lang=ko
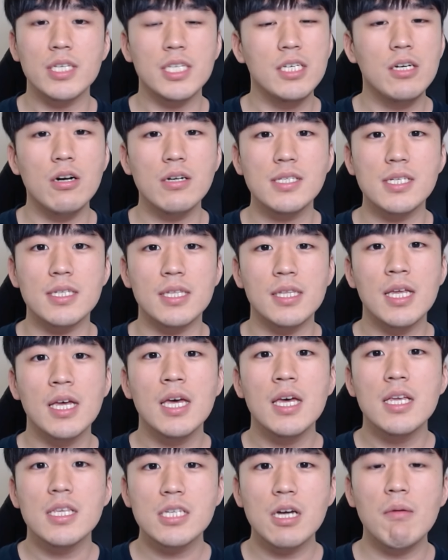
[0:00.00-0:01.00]
이것은
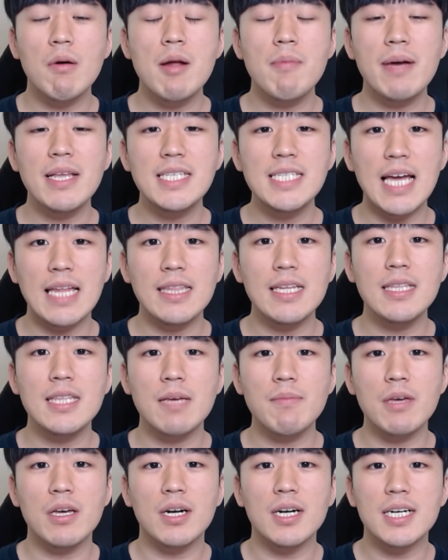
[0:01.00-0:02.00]
처벌받지
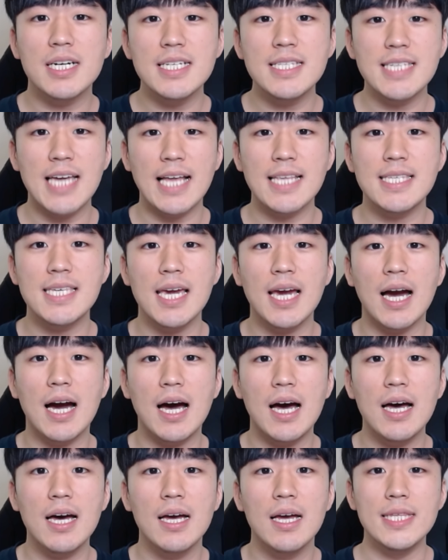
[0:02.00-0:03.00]
않는다면 그
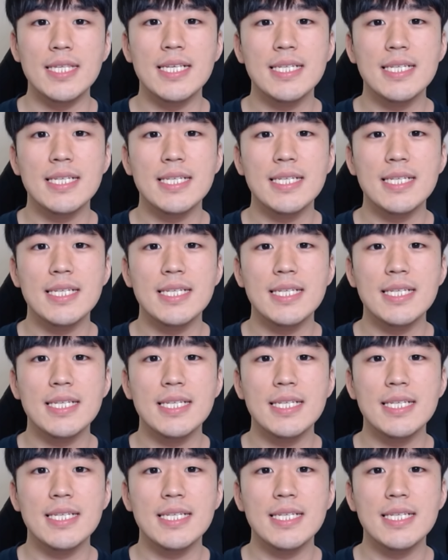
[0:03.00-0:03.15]
자체가